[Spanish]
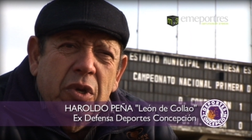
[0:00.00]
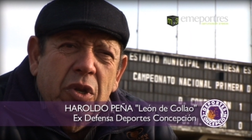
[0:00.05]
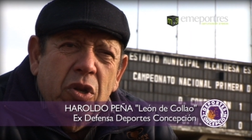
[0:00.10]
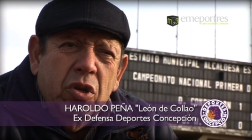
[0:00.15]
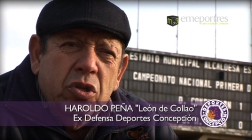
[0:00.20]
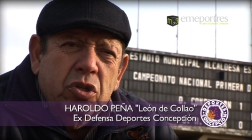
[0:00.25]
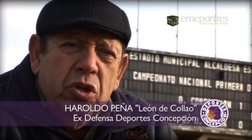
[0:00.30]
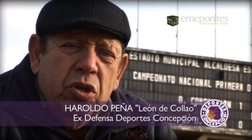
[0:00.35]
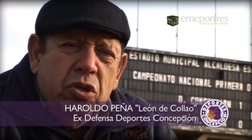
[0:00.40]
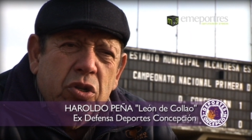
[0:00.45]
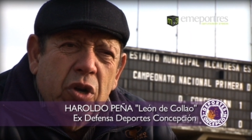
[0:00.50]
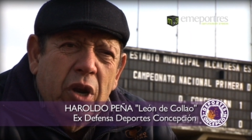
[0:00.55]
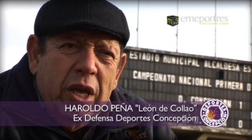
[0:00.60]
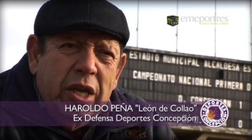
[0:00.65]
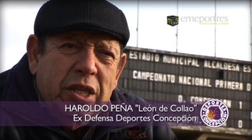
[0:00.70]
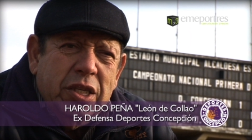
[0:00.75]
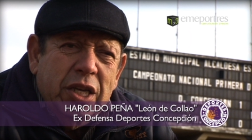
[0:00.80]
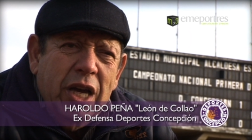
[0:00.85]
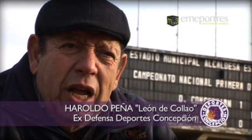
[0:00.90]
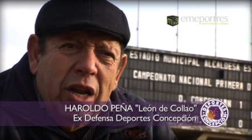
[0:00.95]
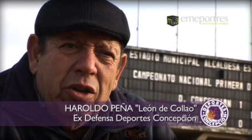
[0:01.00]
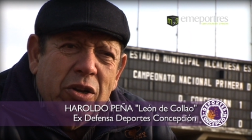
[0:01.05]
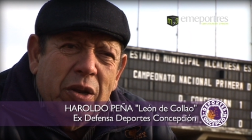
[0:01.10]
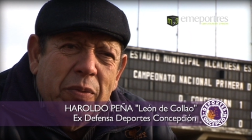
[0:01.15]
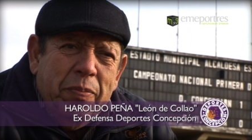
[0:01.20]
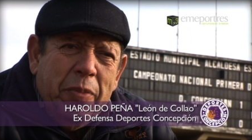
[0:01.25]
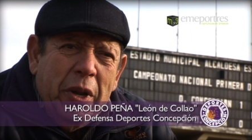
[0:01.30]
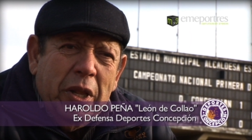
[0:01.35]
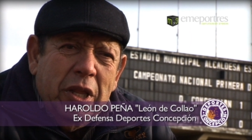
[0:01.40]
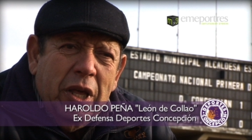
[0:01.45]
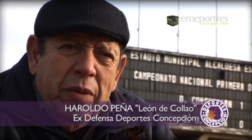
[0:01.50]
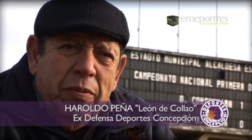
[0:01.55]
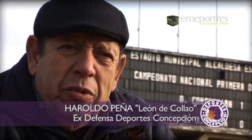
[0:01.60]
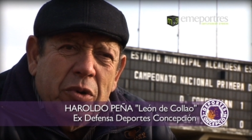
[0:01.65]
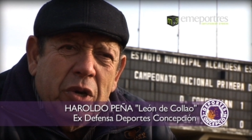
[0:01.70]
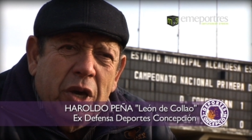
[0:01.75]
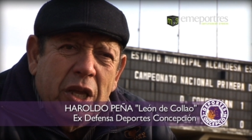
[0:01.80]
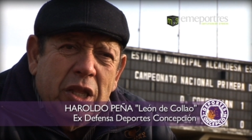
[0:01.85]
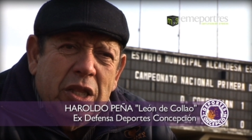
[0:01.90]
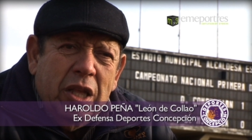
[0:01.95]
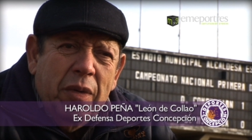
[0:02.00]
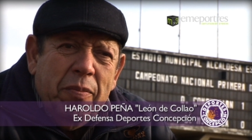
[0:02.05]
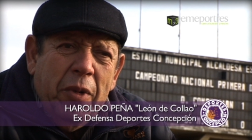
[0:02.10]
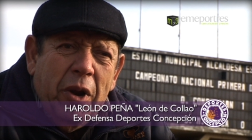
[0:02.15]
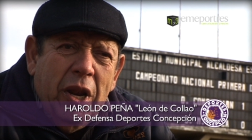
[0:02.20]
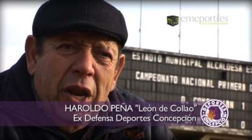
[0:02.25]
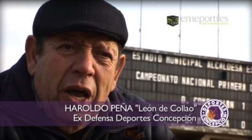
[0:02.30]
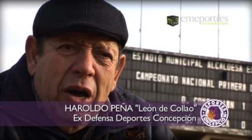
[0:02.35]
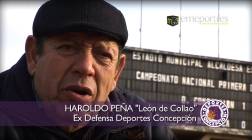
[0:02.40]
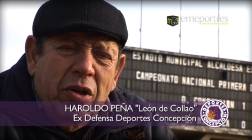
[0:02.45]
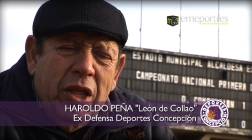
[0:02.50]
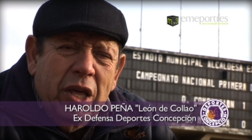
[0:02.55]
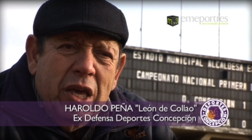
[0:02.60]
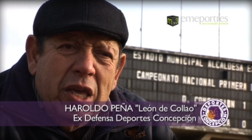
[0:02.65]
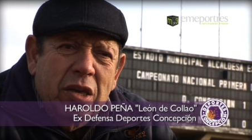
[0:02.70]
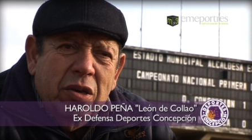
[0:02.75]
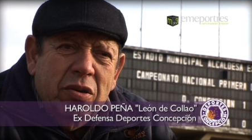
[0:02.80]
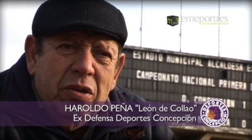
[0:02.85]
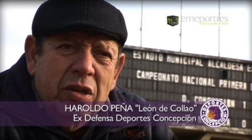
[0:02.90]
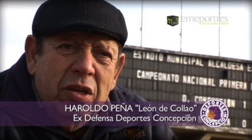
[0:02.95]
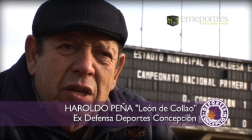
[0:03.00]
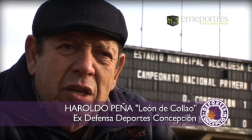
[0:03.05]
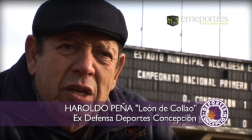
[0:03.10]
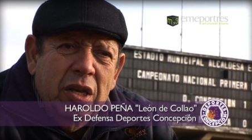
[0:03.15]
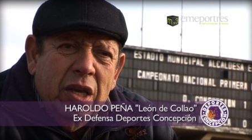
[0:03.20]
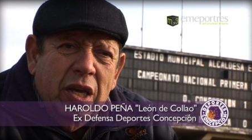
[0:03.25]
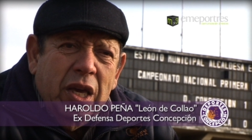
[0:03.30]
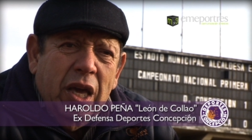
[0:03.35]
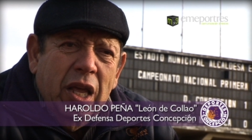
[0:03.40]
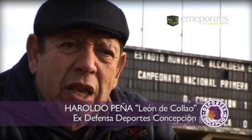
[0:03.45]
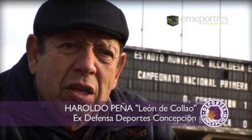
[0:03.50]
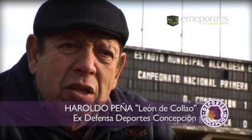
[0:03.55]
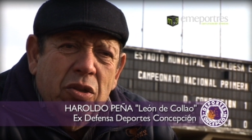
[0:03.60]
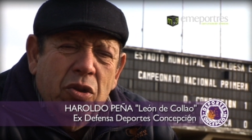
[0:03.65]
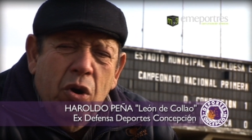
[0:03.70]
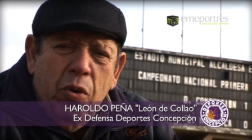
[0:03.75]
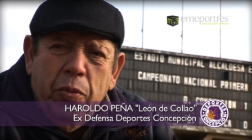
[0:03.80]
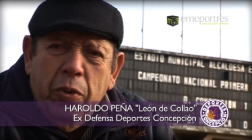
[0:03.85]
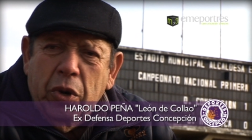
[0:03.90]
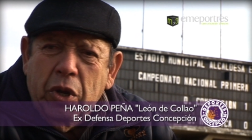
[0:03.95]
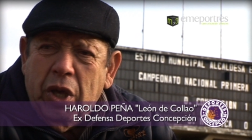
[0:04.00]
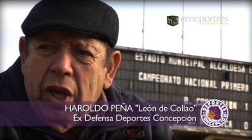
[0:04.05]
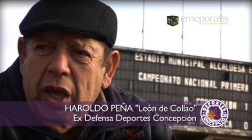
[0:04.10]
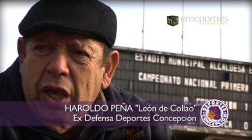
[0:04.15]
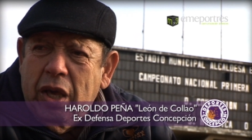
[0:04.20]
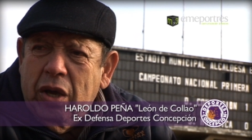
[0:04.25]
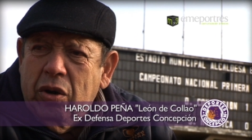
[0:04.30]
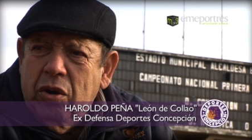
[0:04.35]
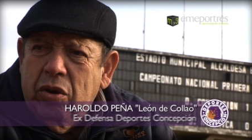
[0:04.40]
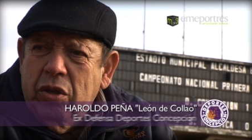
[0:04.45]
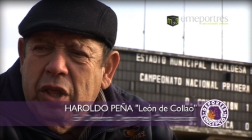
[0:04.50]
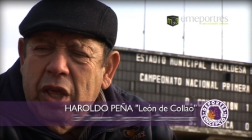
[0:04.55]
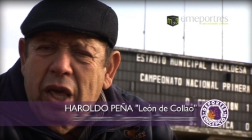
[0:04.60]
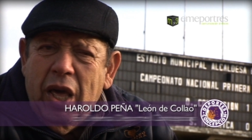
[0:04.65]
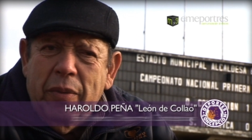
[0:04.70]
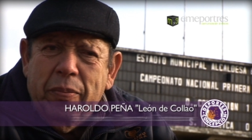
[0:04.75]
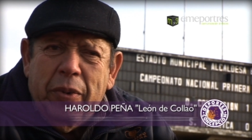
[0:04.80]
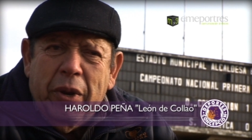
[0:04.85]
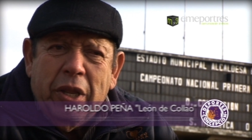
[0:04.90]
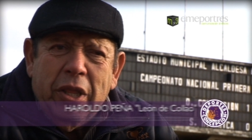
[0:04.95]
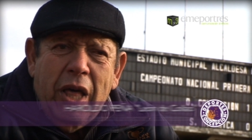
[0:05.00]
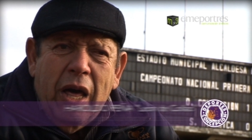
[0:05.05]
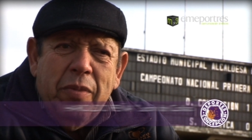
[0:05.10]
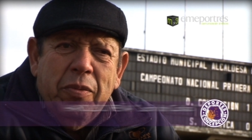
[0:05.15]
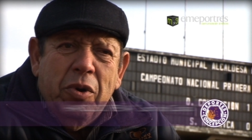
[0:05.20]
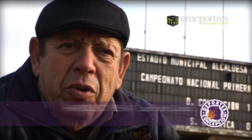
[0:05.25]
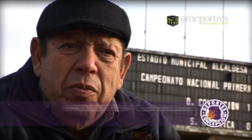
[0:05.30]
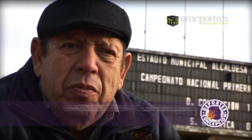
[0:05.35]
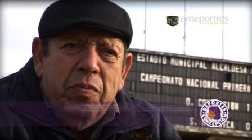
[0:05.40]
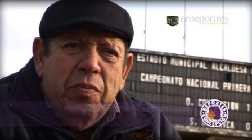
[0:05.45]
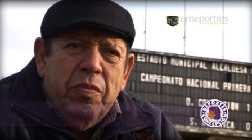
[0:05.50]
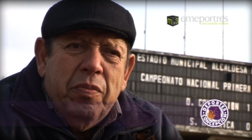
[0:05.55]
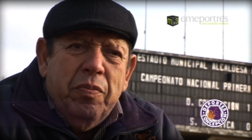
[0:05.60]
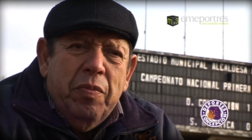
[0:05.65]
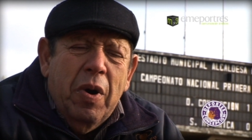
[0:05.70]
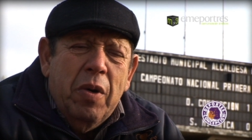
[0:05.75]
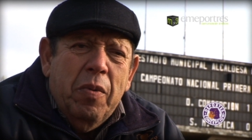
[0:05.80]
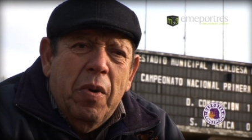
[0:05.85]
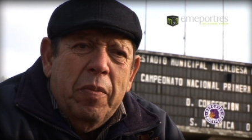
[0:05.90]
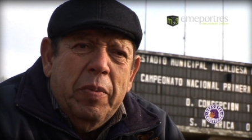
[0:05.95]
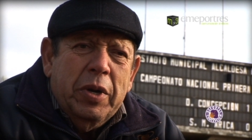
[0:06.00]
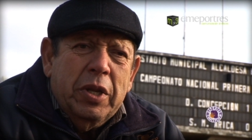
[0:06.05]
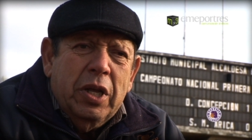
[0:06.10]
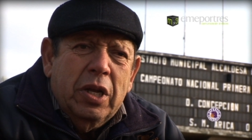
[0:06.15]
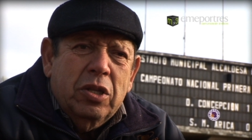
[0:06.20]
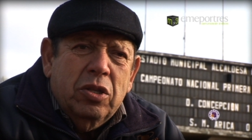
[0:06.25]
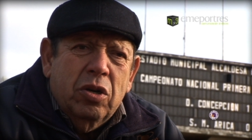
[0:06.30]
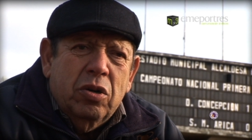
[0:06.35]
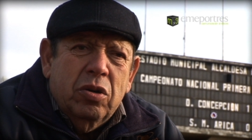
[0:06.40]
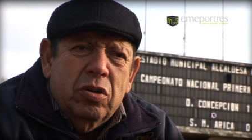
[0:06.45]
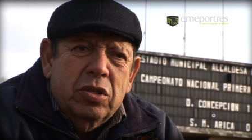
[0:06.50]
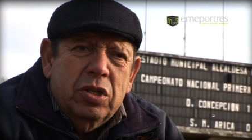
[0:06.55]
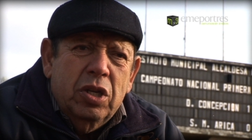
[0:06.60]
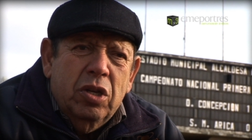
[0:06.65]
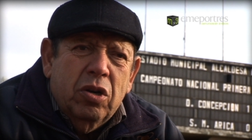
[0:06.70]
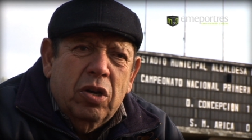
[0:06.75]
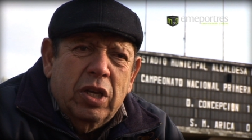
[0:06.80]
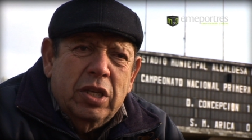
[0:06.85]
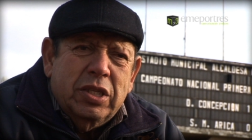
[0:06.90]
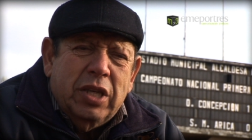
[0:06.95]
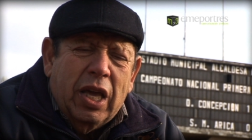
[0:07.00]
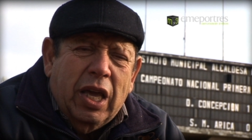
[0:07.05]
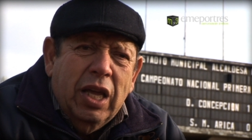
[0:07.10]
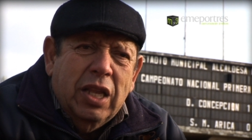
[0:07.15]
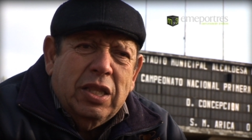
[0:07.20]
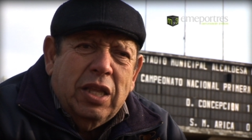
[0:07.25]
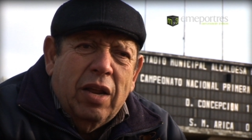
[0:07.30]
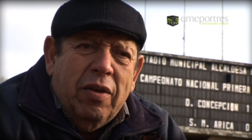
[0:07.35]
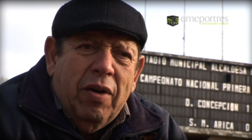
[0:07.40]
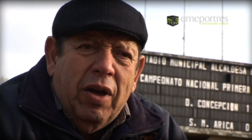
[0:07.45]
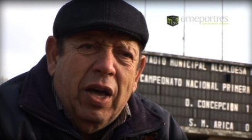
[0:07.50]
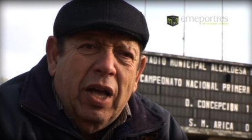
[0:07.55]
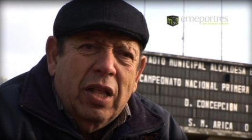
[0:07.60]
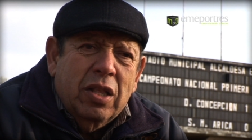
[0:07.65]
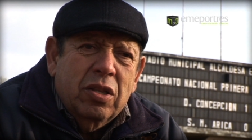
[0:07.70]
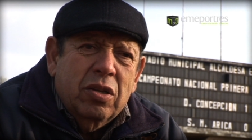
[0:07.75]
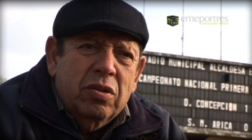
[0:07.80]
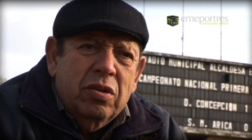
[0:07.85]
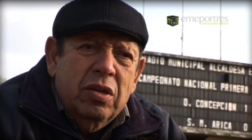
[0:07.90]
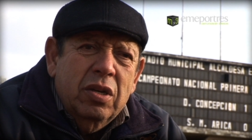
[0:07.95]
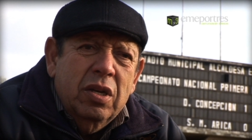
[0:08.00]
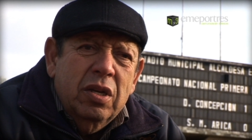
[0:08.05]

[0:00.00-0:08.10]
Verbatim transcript: nosotros la hinchada lo respaldemos, que estemos al lado de ellos, que no porque hoy día perdamos vamos a perder todo, sino que seguir trabajando,